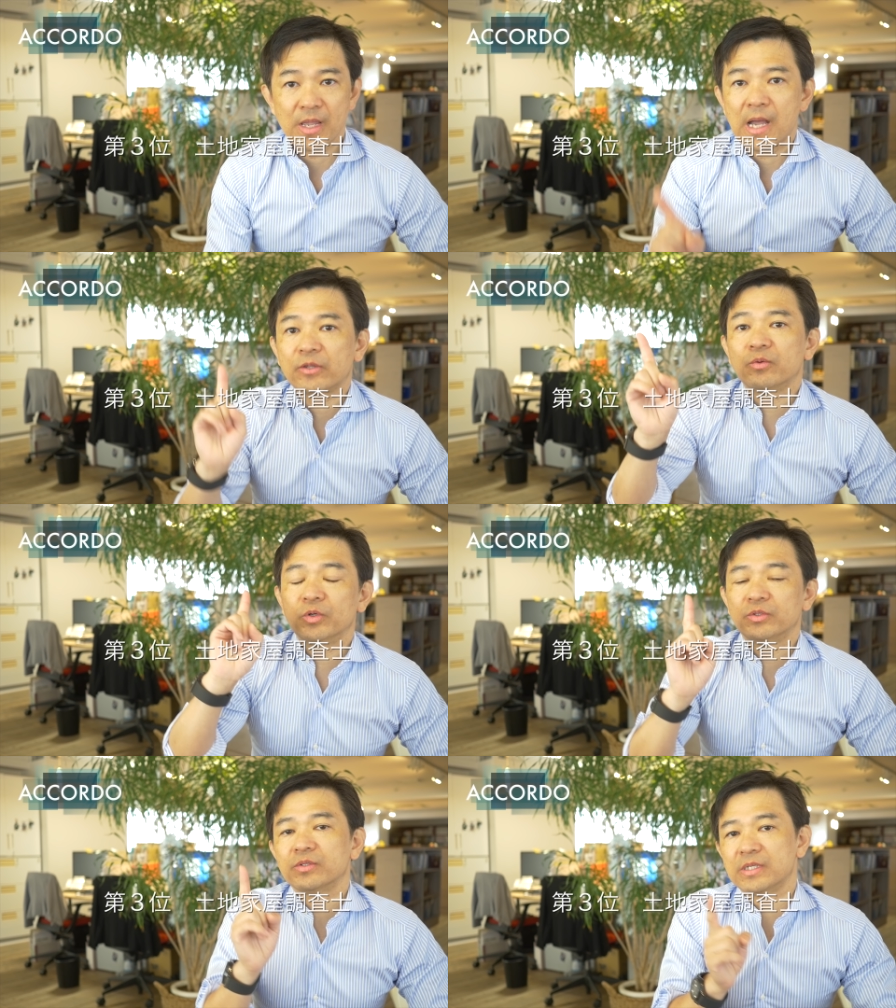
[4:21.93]
あとも
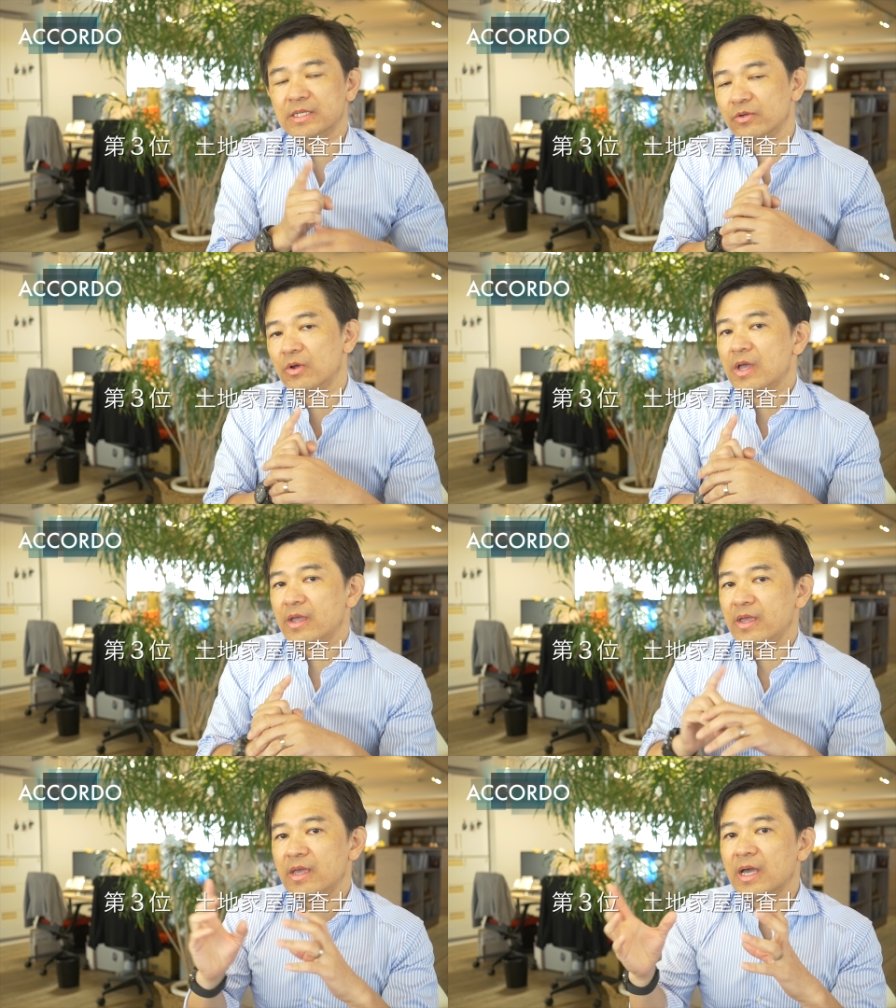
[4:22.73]
う一つねその
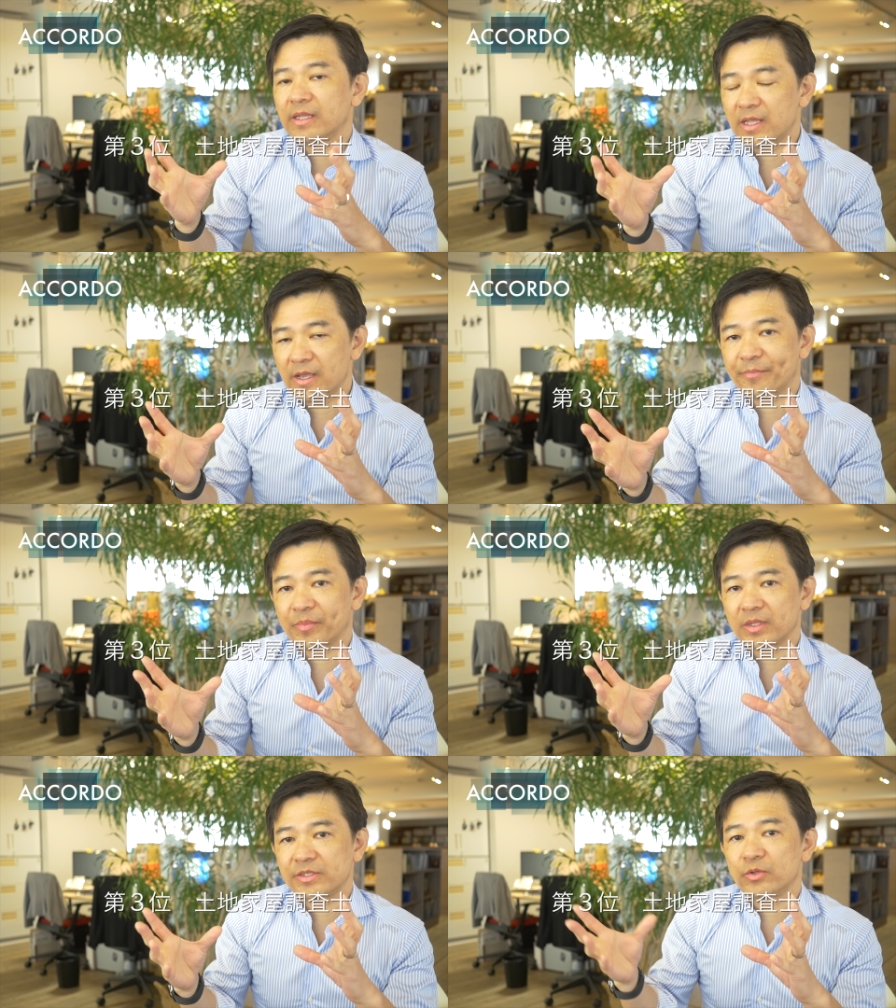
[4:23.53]
AI で
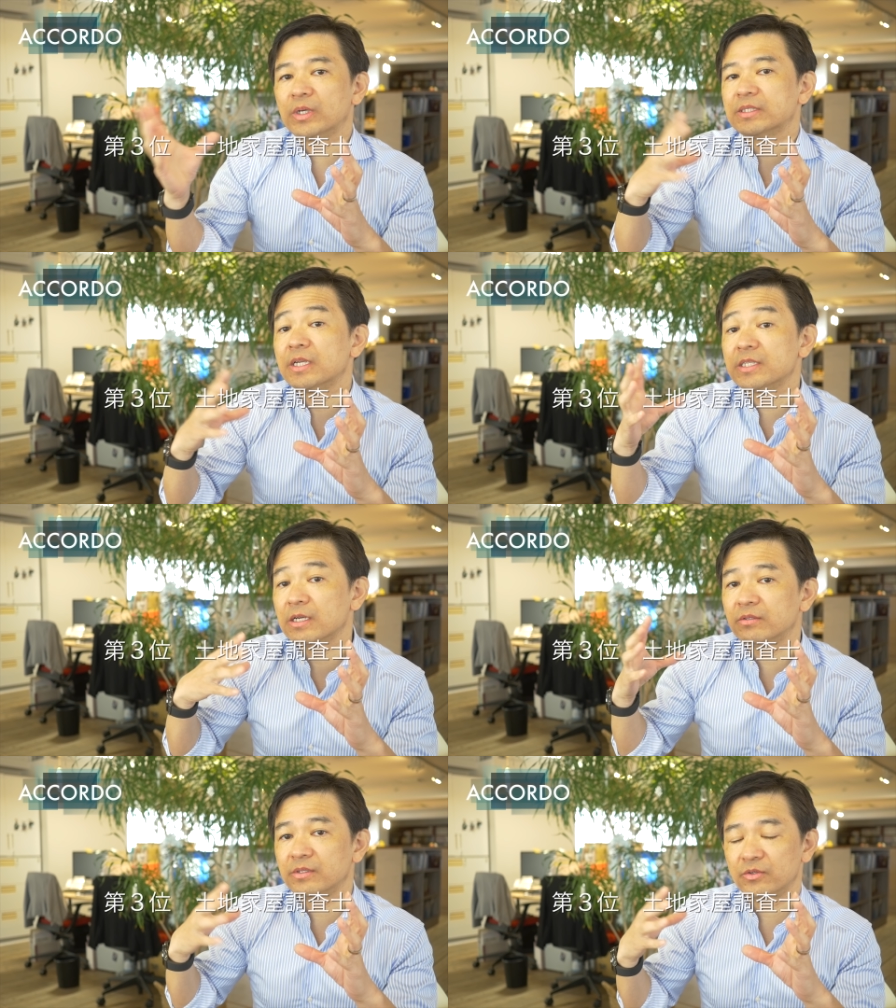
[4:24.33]
自動化されちゃ
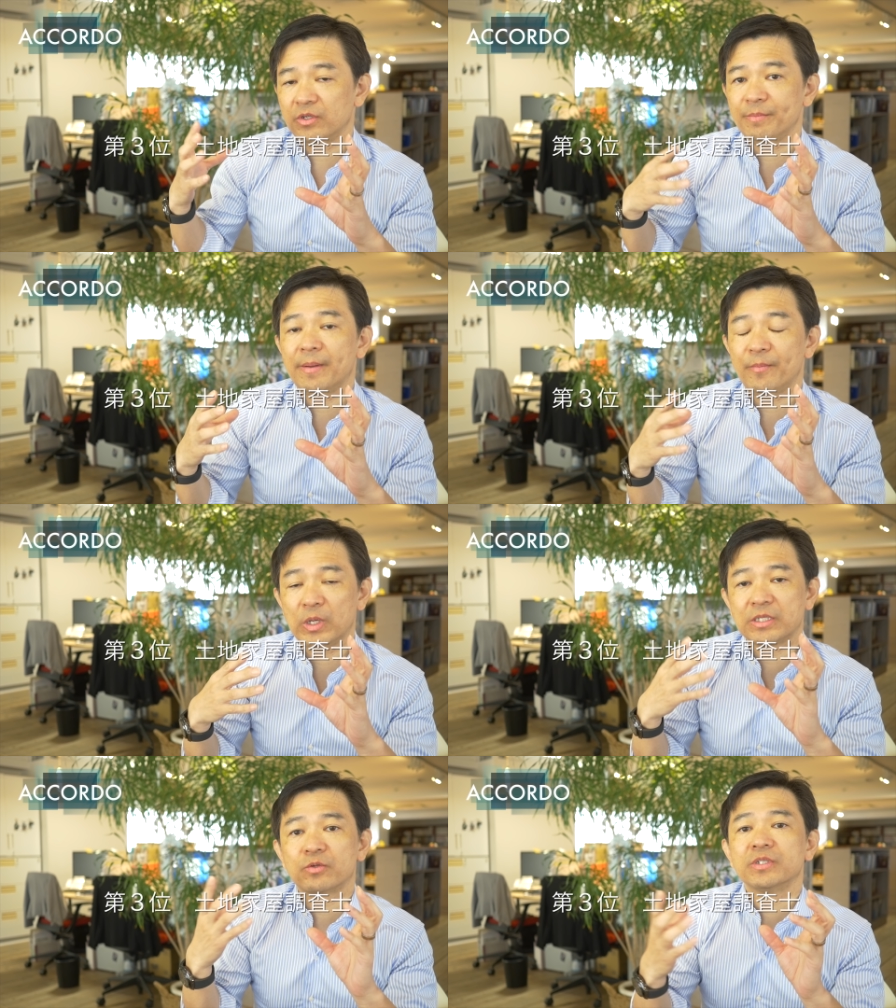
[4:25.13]
うっていうのは今もう
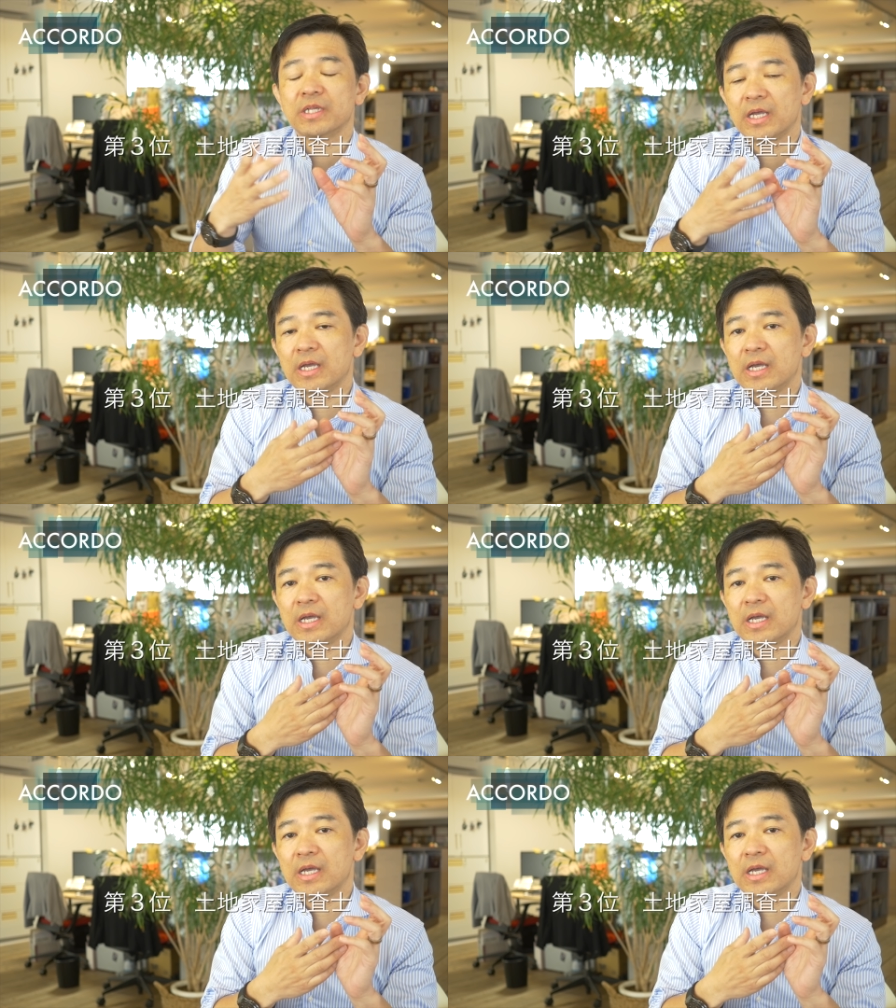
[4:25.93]
あちこちで、